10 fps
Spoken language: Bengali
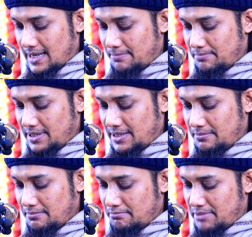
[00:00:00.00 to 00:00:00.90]
আপনি
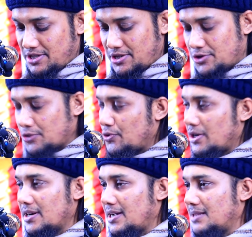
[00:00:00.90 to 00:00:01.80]
বেশ কিছু
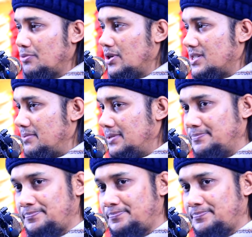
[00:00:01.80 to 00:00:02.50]
কোরআনের আয়াত ভুলে যাবেন